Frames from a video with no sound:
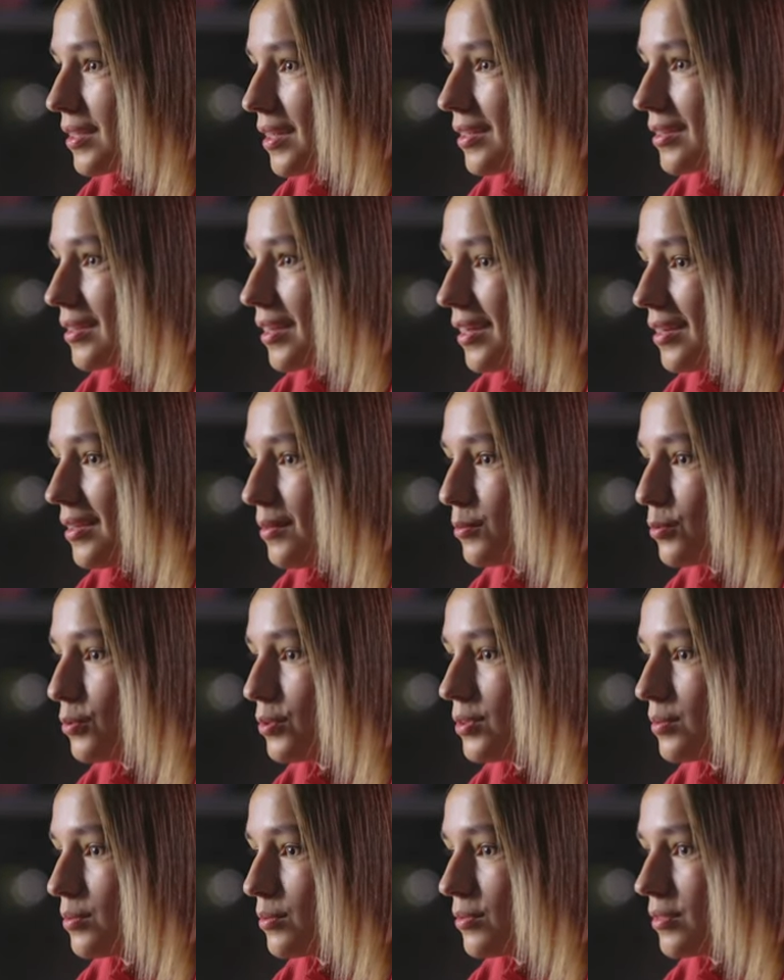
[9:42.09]

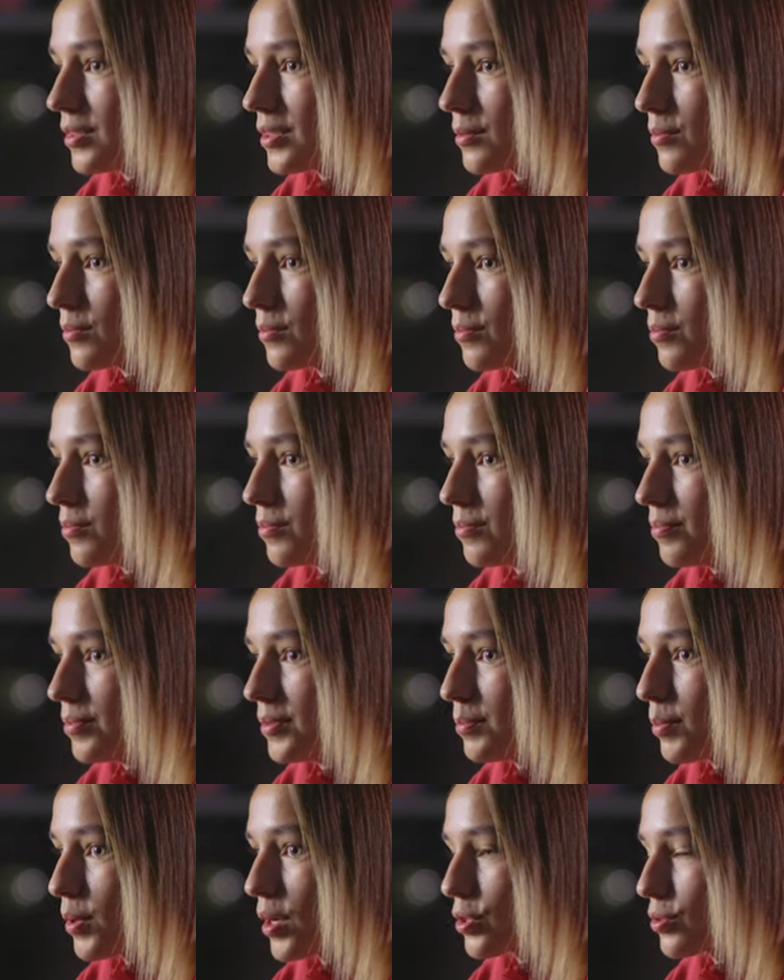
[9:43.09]
когда-нибудь
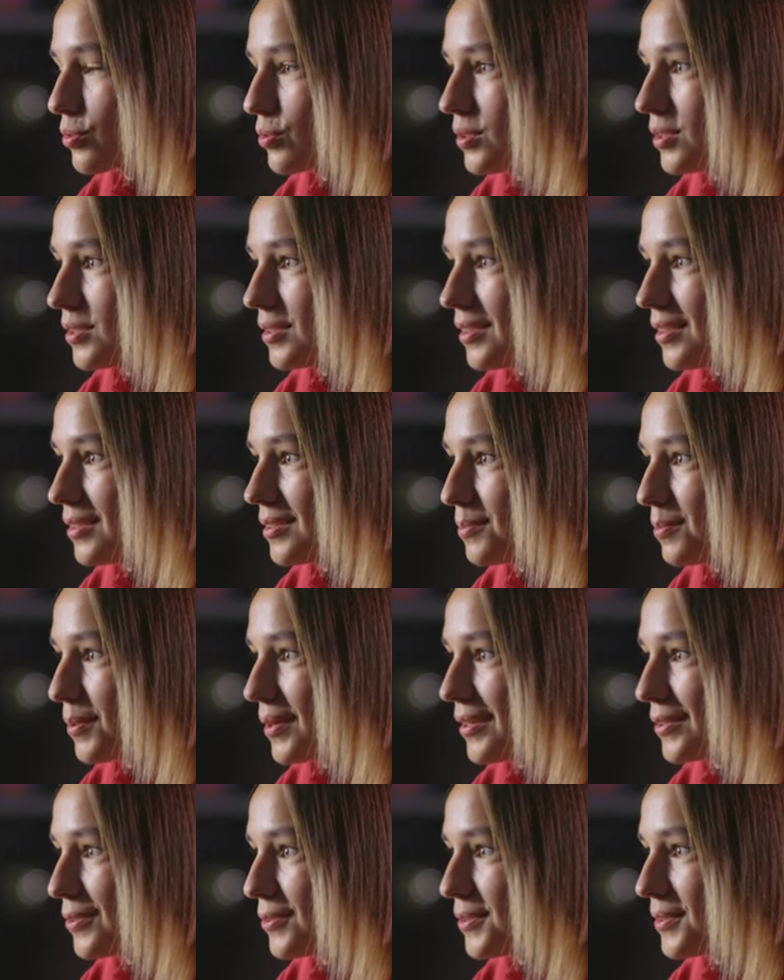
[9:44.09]
с парашюта да,
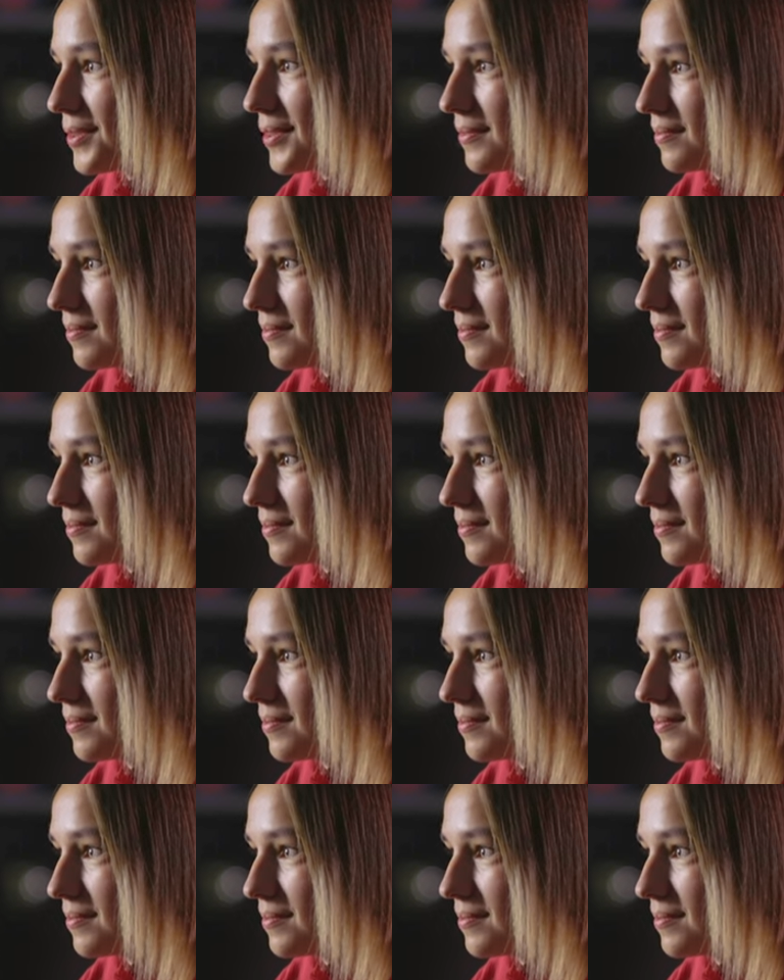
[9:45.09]
спрыгнуть.